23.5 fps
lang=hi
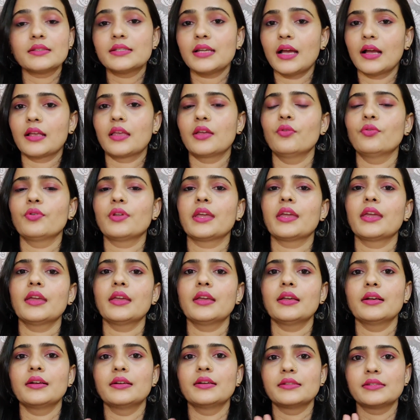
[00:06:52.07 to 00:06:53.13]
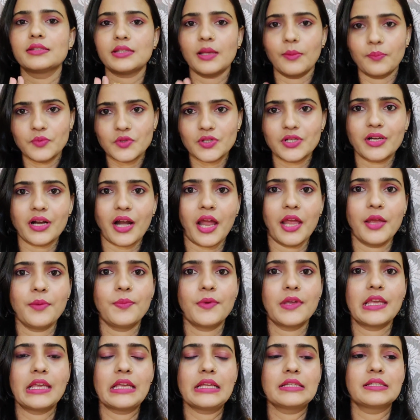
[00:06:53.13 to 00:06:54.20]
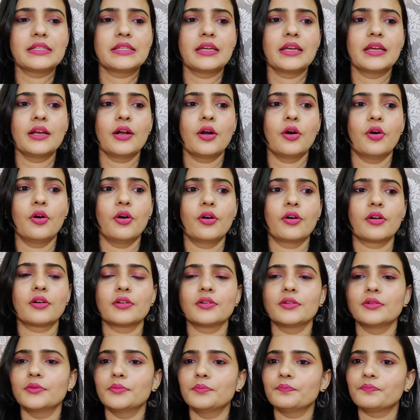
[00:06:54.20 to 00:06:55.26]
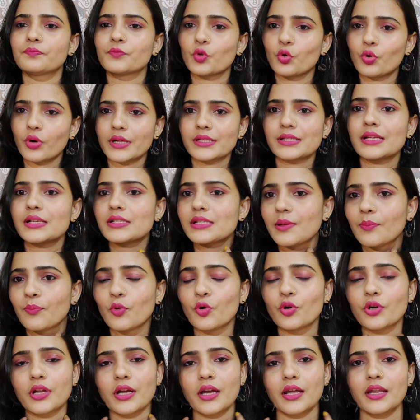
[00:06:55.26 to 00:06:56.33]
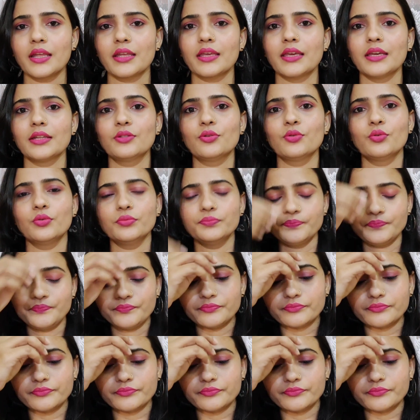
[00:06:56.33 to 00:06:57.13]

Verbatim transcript: जाके उन्हें सब्सक्राइब कीजिए और थोड़ा सा सपोर्ट करेंगे तो